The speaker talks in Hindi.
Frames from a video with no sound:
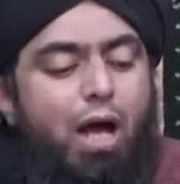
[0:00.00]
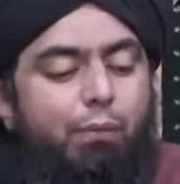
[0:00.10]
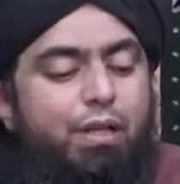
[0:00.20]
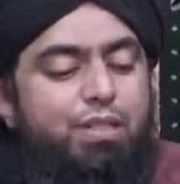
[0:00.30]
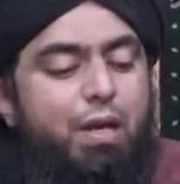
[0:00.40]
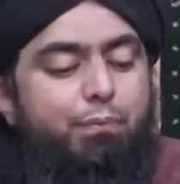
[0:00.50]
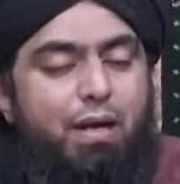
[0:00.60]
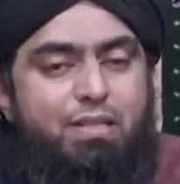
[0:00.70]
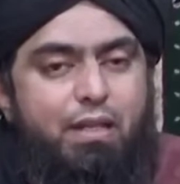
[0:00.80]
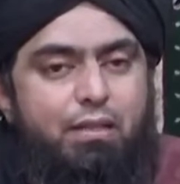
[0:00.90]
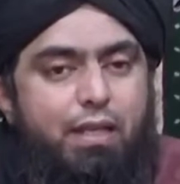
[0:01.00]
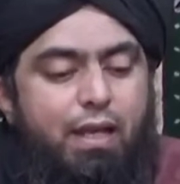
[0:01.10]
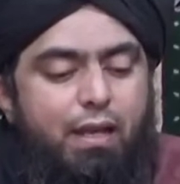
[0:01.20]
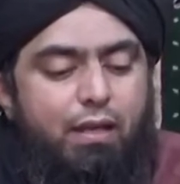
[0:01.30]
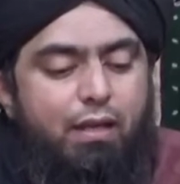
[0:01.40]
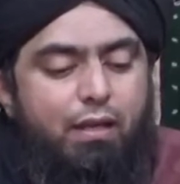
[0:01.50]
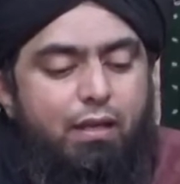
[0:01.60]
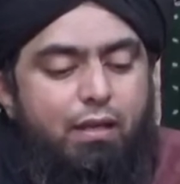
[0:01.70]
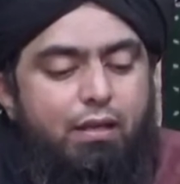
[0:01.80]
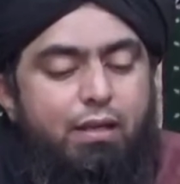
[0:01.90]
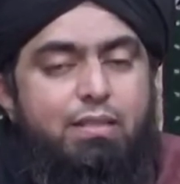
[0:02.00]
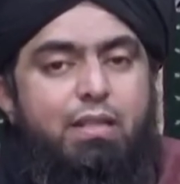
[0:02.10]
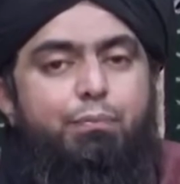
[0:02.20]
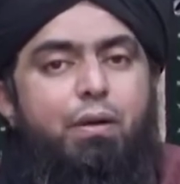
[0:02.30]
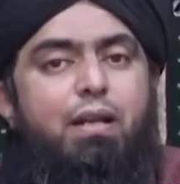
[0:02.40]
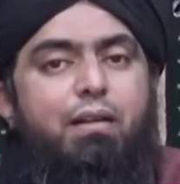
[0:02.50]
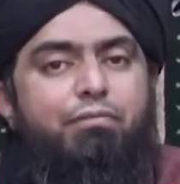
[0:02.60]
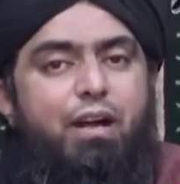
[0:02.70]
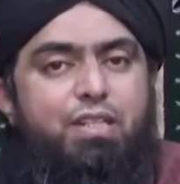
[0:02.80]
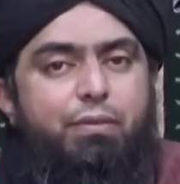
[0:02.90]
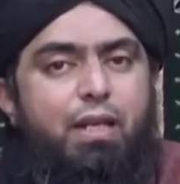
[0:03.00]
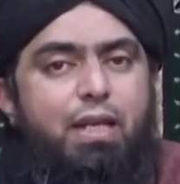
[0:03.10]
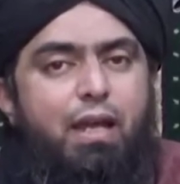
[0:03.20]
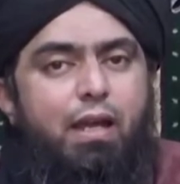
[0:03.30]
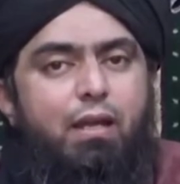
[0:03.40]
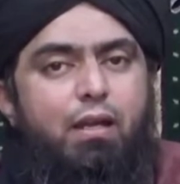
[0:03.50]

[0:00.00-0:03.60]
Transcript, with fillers: आप कसर पढ़ सकते हैं कसर पढ़ना वाजिब नहीं है